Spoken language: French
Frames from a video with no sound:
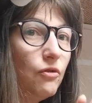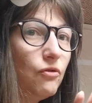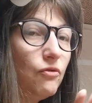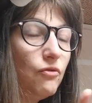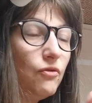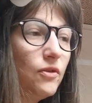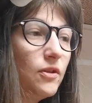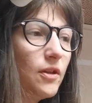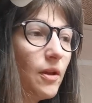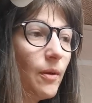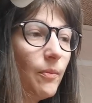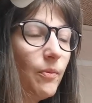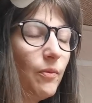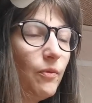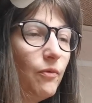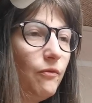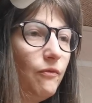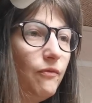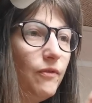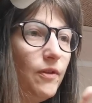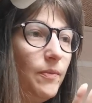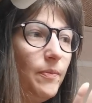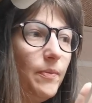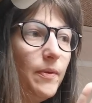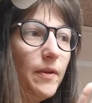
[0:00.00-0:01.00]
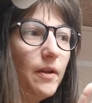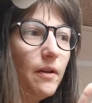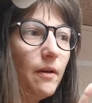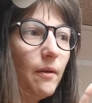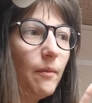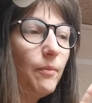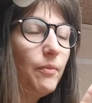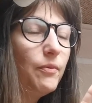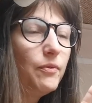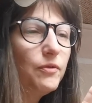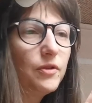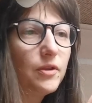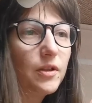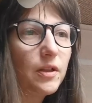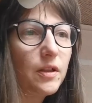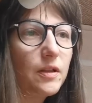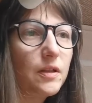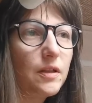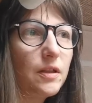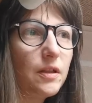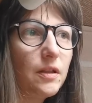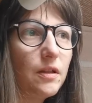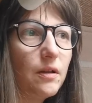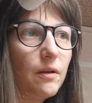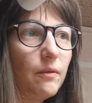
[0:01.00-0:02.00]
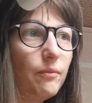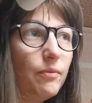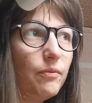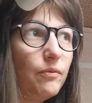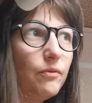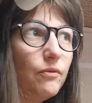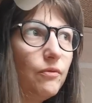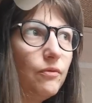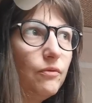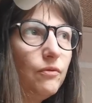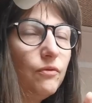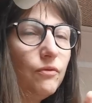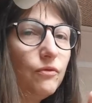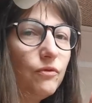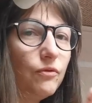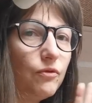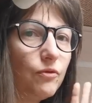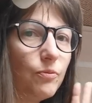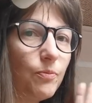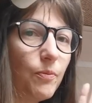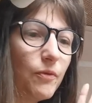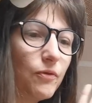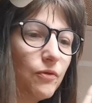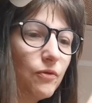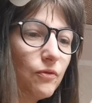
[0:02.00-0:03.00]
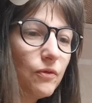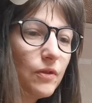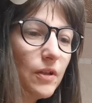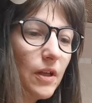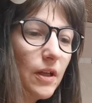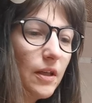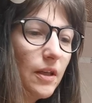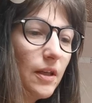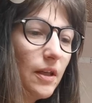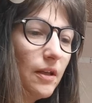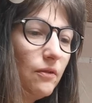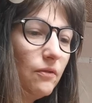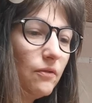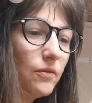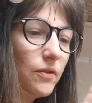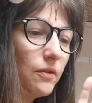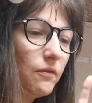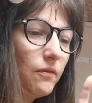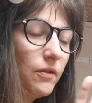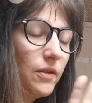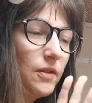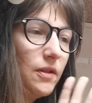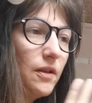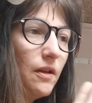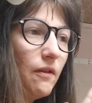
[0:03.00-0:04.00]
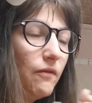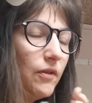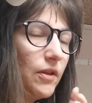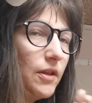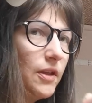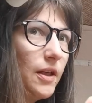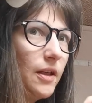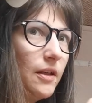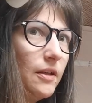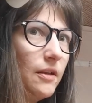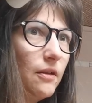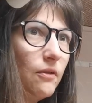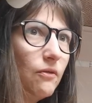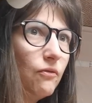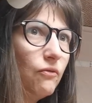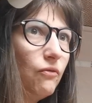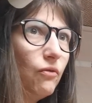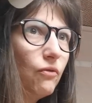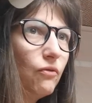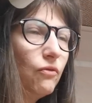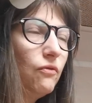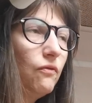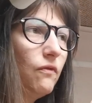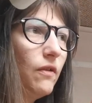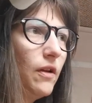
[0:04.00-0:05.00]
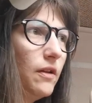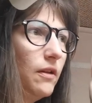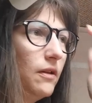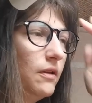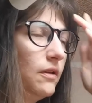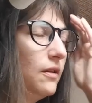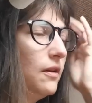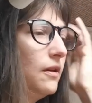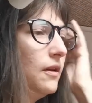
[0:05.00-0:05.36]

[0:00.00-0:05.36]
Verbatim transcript: juste un peu flippé, un peu stressé, un peu, je pense, aux aguets de savoir s'il y avait quelqu'un autour du van.